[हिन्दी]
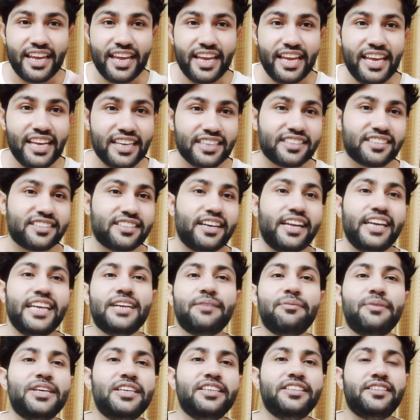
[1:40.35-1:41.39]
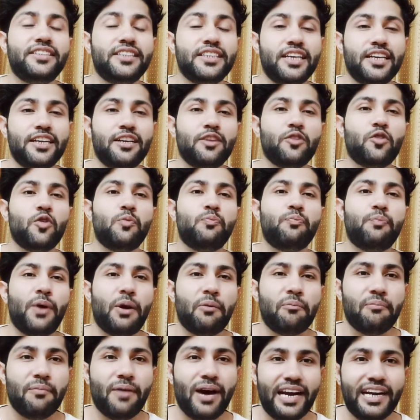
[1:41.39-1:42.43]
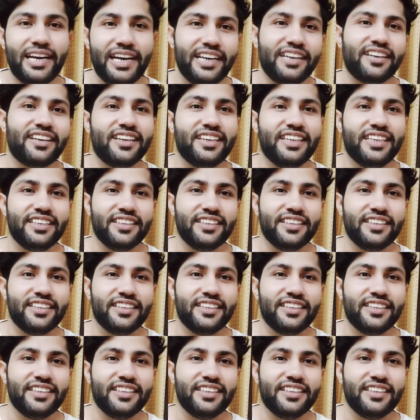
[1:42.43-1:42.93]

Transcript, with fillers: एक स्ट्राइक में ही चैनल को परमानेंटली